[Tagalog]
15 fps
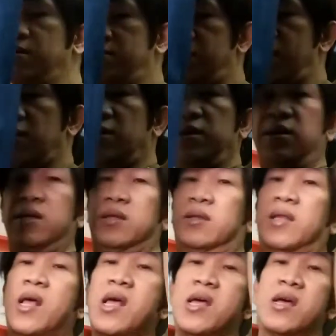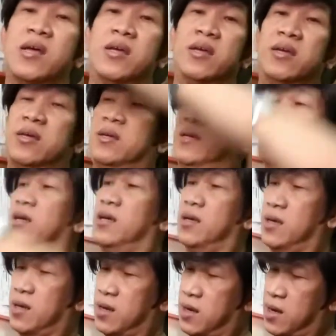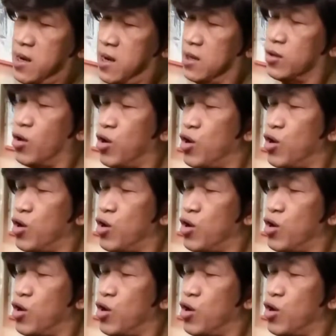baklita. Ito